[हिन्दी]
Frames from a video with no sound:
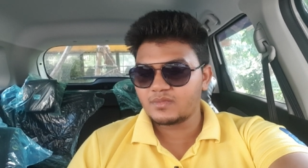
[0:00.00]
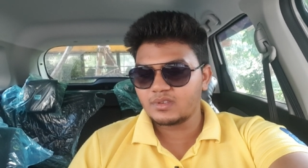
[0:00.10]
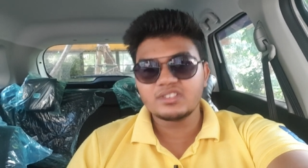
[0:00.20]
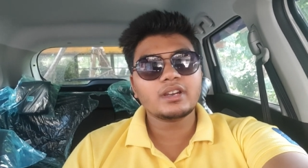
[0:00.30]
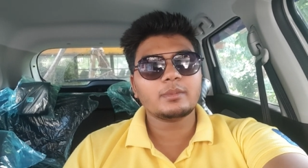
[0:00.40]

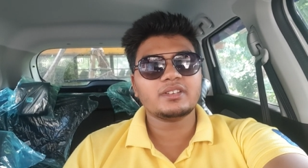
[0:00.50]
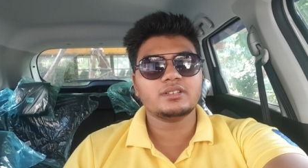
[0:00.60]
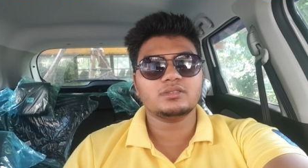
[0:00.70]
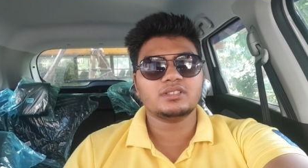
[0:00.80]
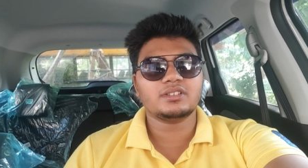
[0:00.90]
जगह पे
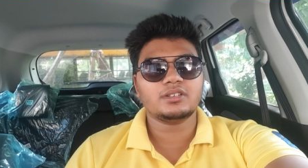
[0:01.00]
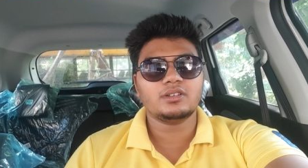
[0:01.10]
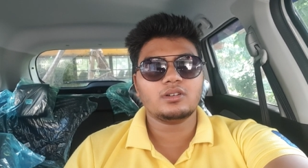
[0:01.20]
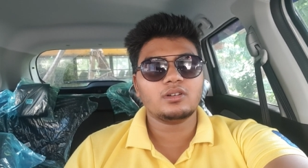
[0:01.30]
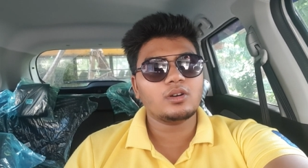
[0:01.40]
जाओ जैसे कि
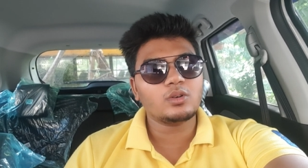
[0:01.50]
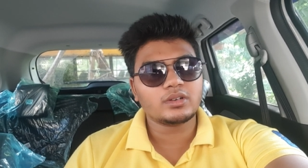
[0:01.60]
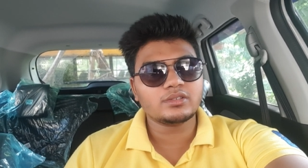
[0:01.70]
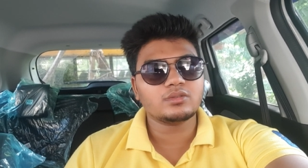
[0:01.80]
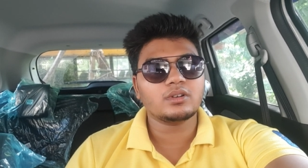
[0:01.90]

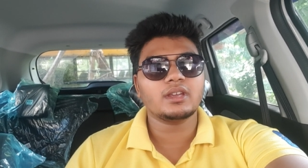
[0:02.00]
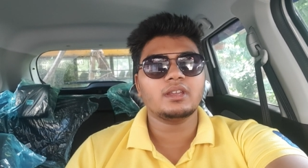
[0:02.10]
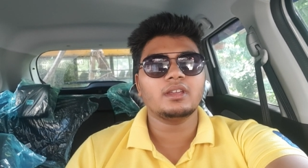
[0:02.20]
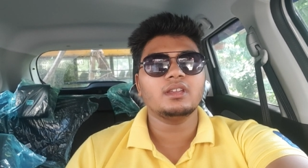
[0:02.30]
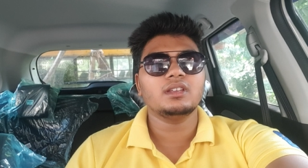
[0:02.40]
होटल्स हो
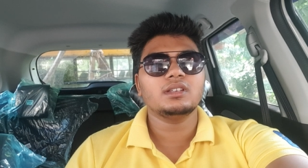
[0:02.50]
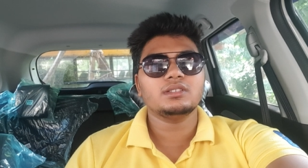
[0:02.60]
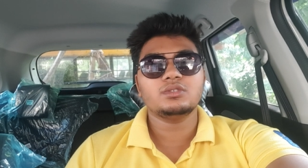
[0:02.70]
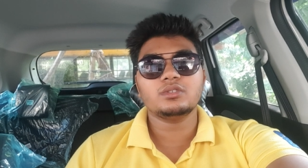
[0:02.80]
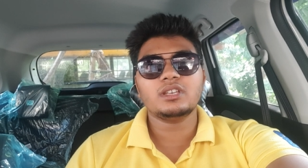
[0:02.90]
गए
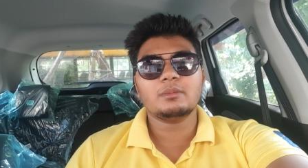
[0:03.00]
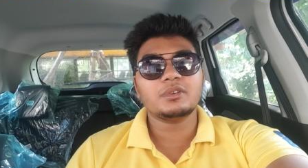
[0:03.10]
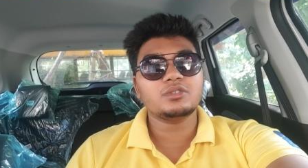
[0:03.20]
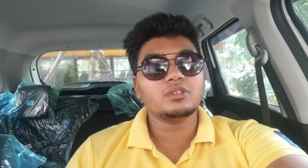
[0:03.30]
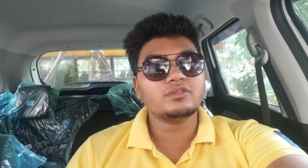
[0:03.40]
जो कि
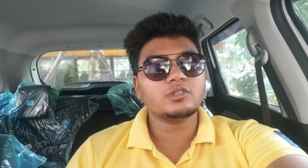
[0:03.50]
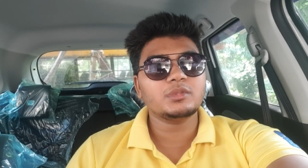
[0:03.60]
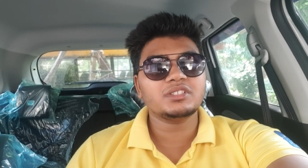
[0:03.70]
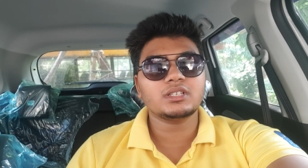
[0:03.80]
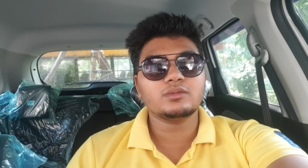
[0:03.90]
आपकी जो
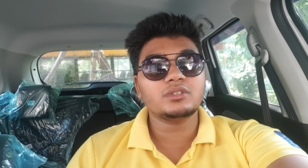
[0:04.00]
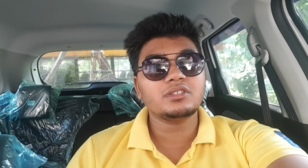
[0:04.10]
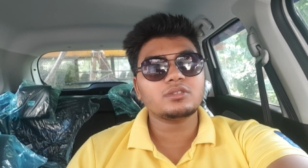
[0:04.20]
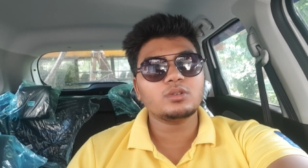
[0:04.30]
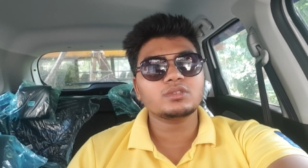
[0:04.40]
इन्फॉर्मेशन है वो
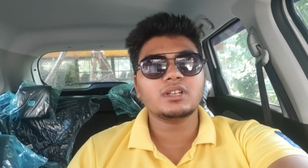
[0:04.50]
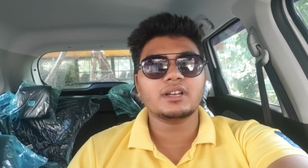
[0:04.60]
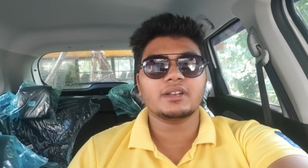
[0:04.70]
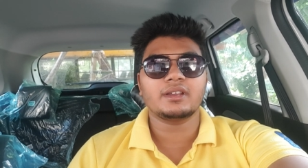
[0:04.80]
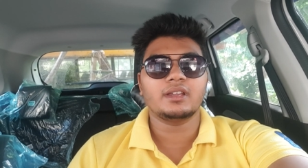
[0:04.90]
डिस्क्लोज ना
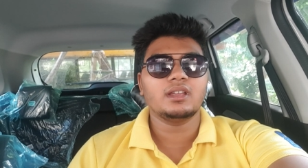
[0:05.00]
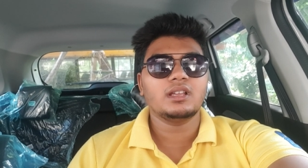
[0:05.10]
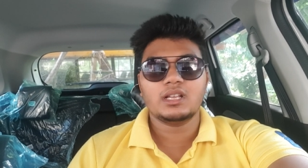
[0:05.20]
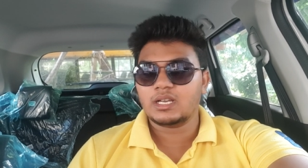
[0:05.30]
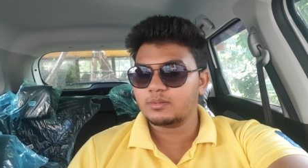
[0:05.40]
करें
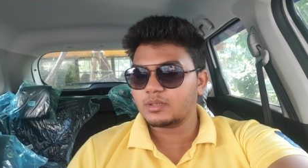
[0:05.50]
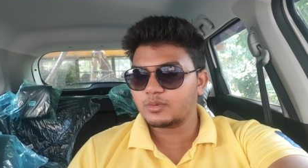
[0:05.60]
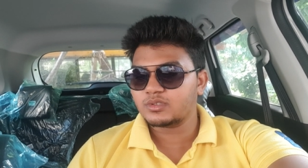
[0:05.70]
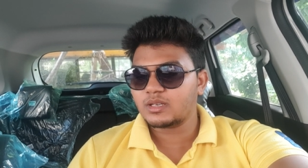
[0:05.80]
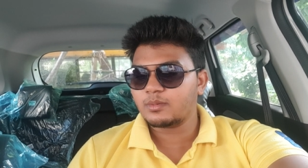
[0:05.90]
अब
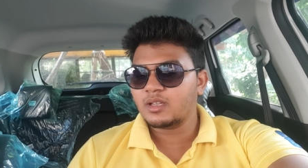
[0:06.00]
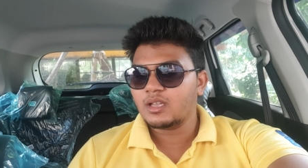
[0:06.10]
सपोज़ आप